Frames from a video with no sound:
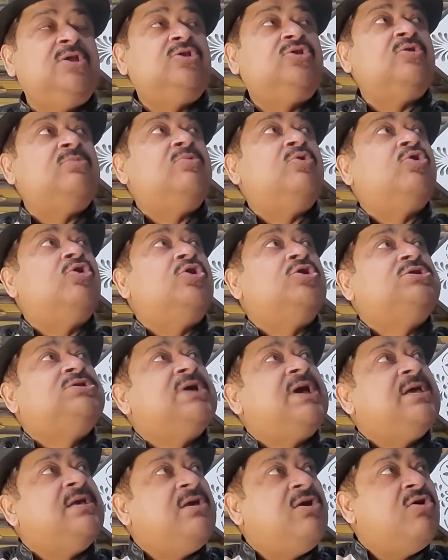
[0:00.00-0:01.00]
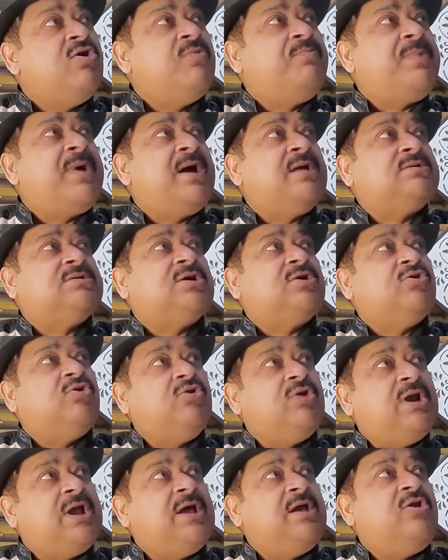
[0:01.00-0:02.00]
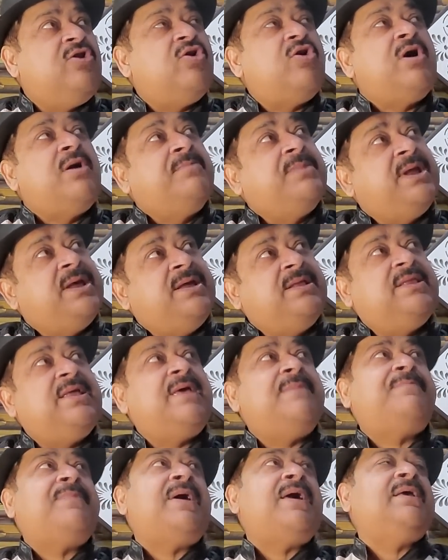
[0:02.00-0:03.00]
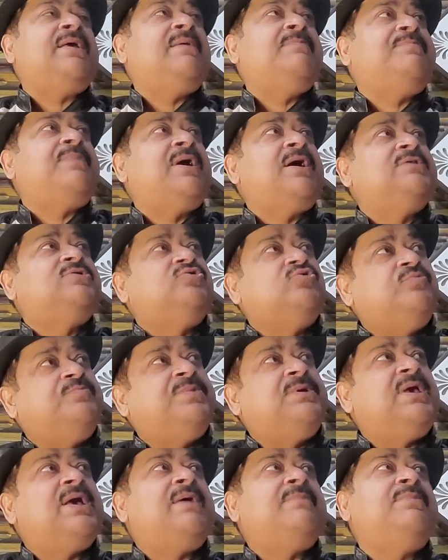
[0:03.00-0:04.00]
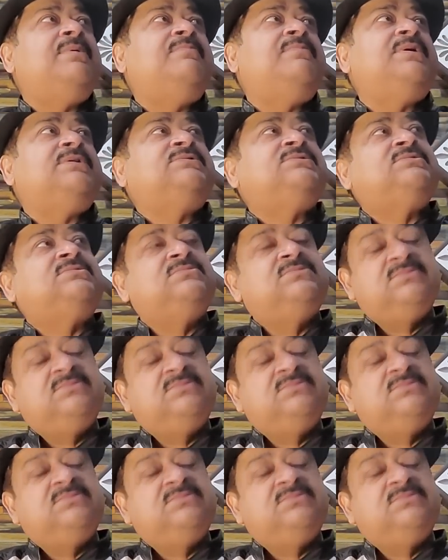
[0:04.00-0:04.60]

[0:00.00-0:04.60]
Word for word: तुमको तो चाहिए हो पाँच करोड़ ले लो हम नहीं दे पाएंगे पाँच रुपया भी बस